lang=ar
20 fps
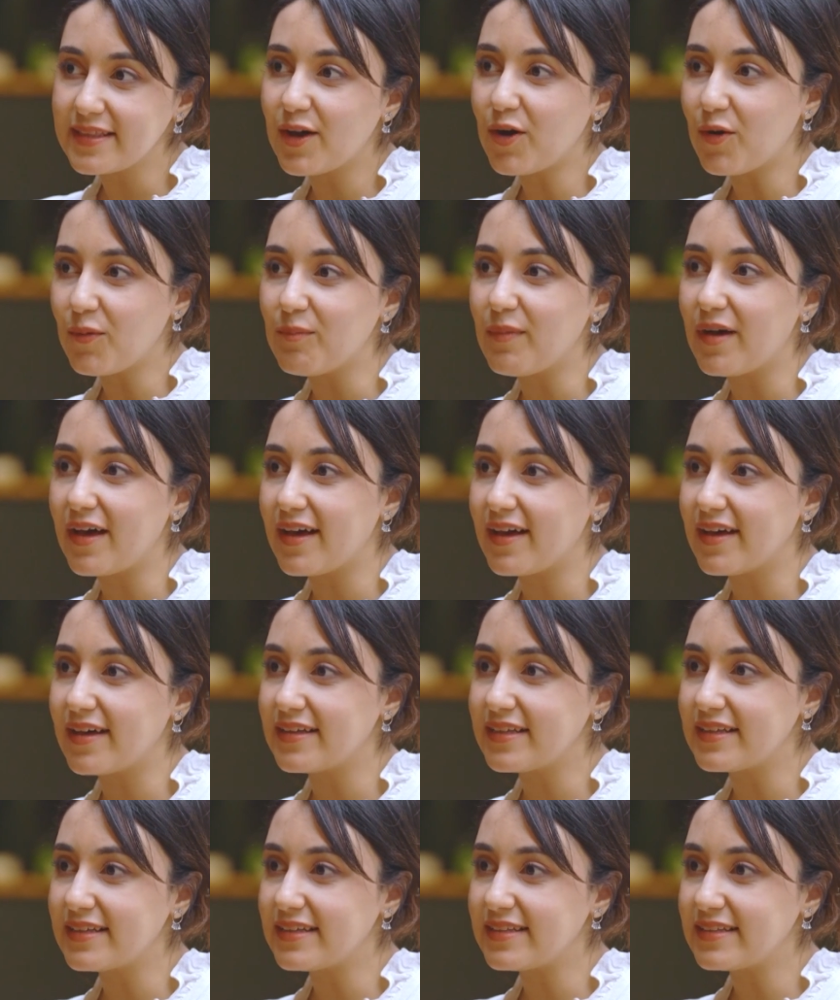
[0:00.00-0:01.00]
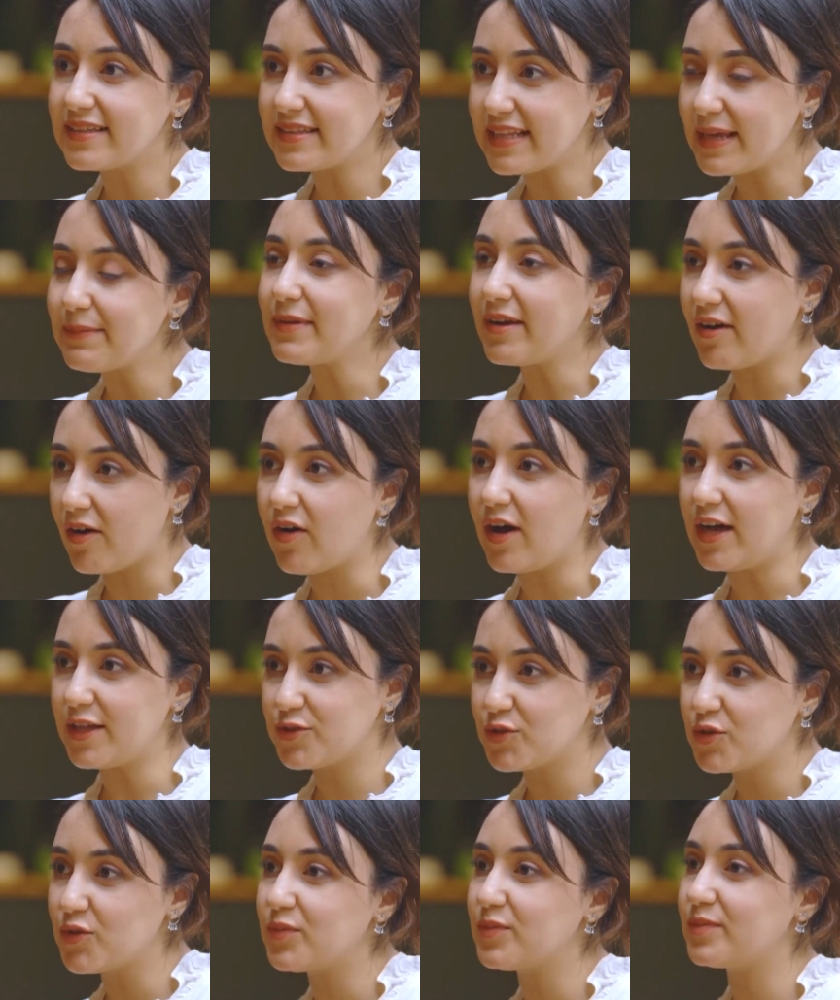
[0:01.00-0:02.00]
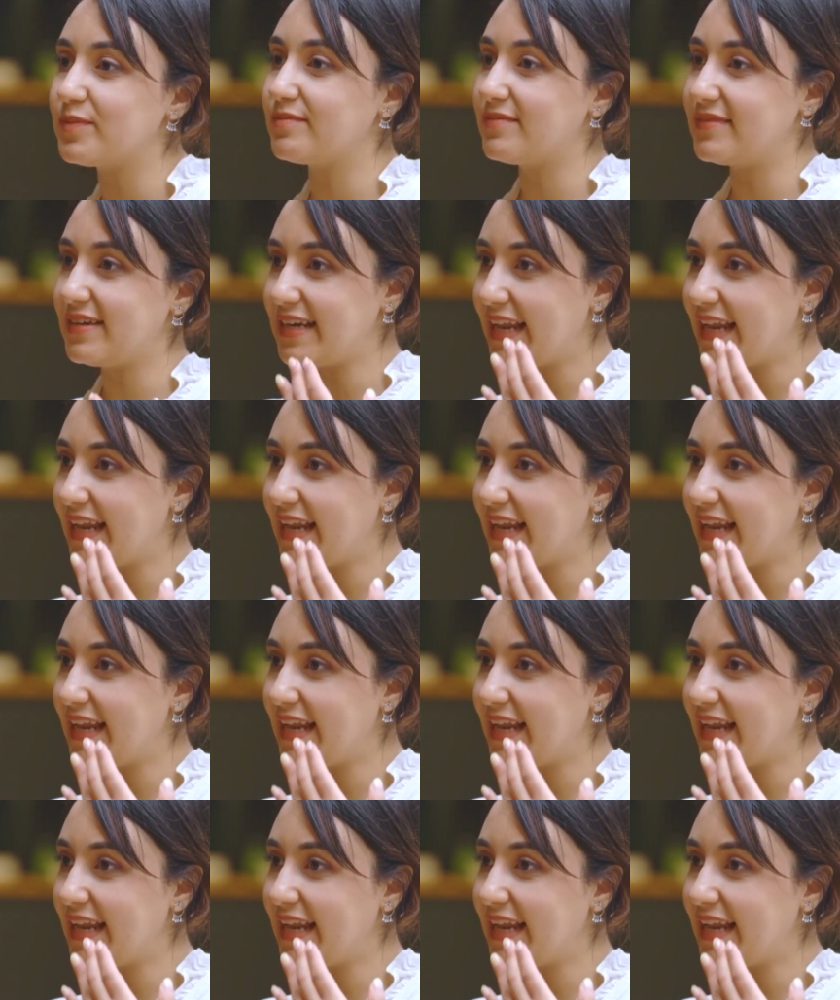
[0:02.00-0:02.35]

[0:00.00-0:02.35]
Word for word: كده هم دايما اه عندهم